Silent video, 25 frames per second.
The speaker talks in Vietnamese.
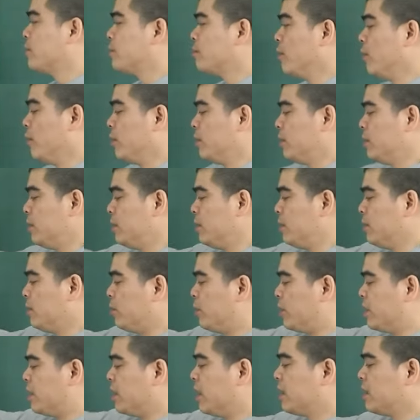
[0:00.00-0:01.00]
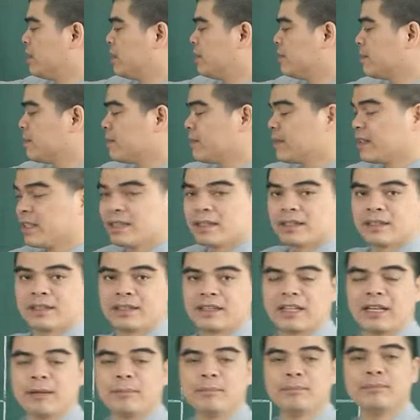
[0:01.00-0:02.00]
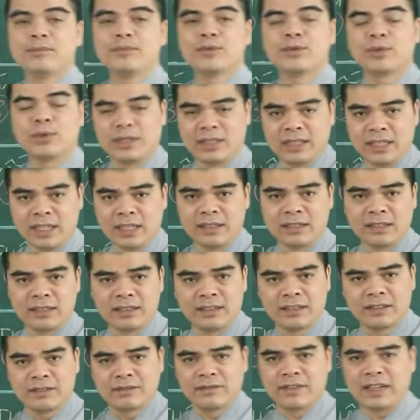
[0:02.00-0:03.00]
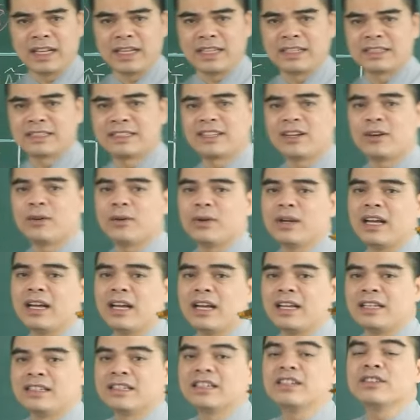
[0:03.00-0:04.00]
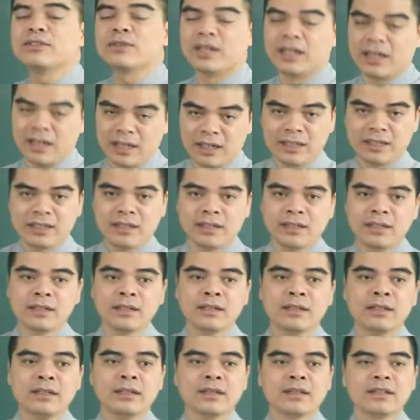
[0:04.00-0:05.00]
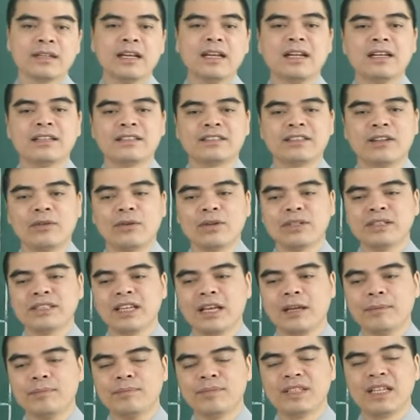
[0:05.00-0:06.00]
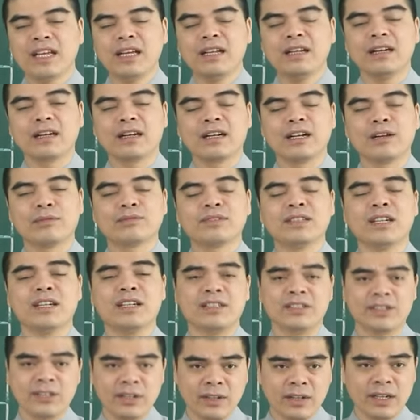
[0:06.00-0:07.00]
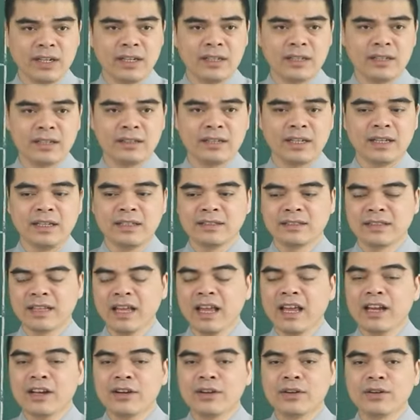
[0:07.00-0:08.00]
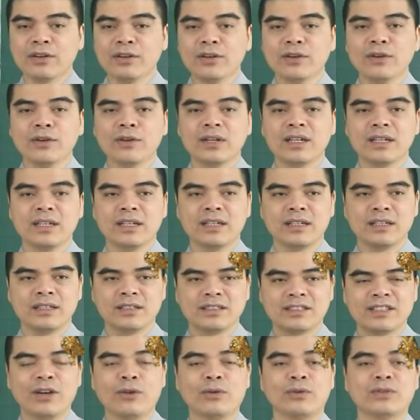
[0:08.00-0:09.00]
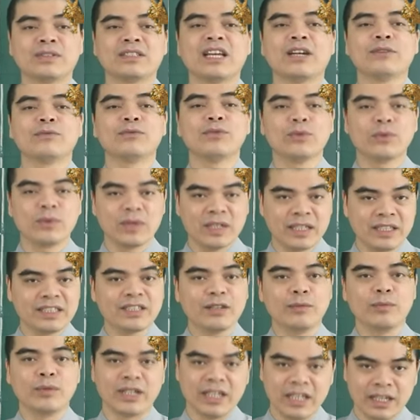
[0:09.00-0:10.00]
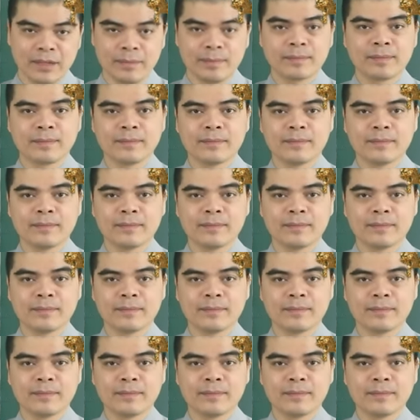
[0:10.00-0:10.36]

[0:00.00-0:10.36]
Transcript: bốn tuổi Thân, năm tuổi Dần và sáu là những người tuổi Hợi. Đây là 6 con giáp dễ được lộc trời cho, đấy, dễ có cơ hội giàu sang phú quý sau một đêm.